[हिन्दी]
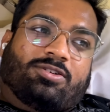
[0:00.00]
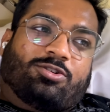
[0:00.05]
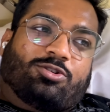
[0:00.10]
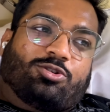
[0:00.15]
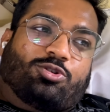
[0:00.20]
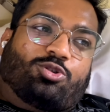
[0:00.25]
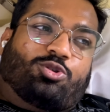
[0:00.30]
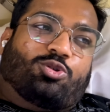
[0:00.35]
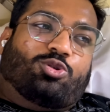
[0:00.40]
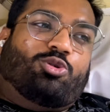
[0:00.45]

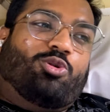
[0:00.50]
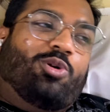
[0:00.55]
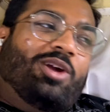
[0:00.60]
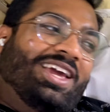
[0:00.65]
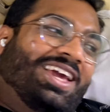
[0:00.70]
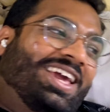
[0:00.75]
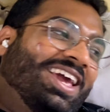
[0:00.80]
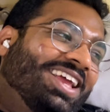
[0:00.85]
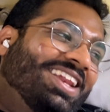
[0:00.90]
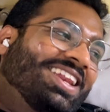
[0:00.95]

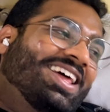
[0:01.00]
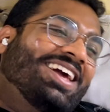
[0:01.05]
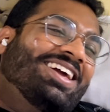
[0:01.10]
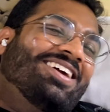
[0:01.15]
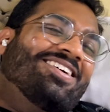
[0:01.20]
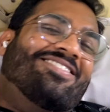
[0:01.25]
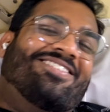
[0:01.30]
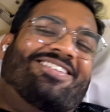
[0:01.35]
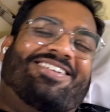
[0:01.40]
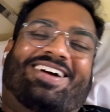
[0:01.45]
स्विगी नहीं
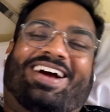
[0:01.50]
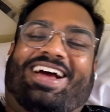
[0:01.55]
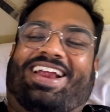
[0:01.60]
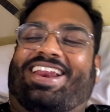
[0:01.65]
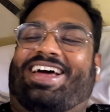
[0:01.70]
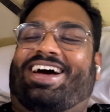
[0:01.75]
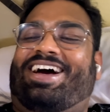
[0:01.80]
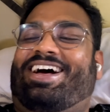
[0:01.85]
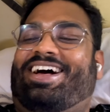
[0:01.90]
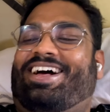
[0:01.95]
होगा
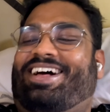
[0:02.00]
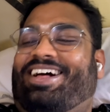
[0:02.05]
ना